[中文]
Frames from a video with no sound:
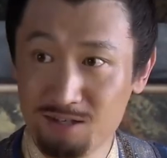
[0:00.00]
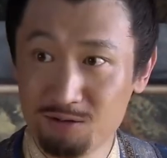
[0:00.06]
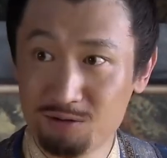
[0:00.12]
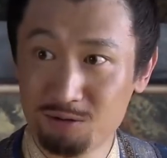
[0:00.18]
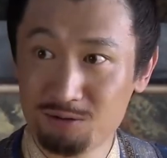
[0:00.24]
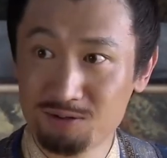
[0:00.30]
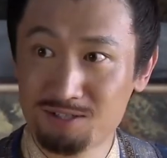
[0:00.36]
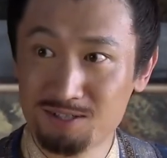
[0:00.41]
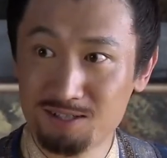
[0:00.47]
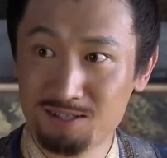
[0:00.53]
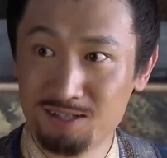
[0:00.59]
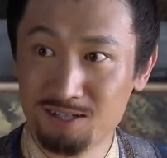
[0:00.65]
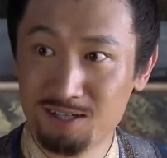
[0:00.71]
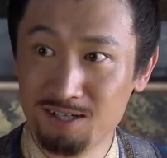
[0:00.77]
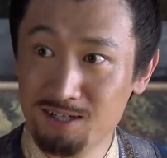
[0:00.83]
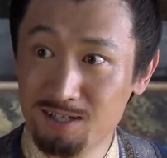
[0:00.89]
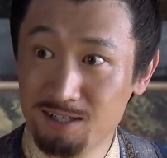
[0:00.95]
他进宫是
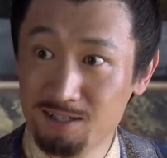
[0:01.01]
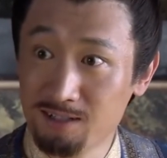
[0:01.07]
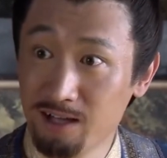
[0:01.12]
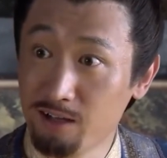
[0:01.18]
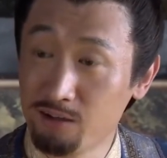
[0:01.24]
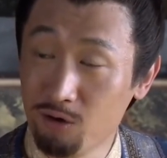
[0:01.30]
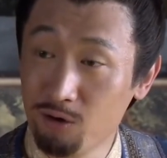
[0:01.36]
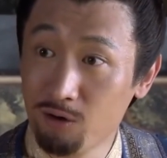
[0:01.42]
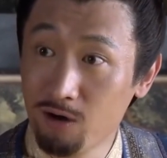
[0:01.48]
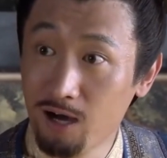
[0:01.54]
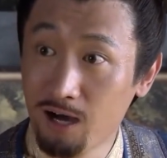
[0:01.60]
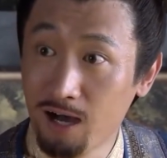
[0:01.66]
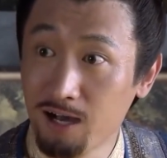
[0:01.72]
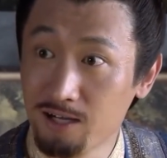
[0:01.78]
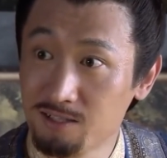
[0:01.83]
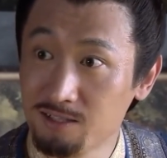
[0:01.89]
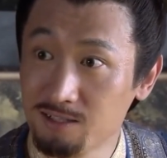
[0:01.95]
带刀
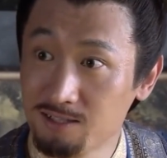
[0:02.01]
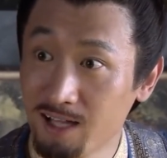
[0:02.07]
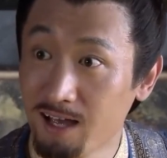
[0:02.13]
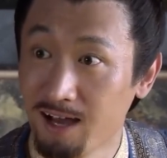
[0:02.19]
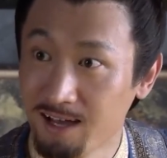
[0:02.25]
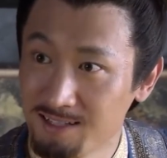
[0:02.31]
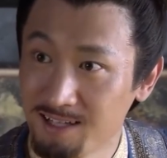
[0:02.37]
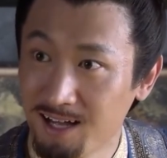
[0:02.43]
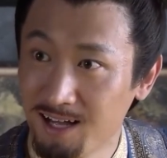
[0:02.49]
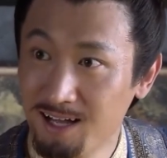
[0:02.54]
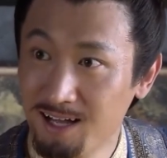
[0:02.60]
还是带孩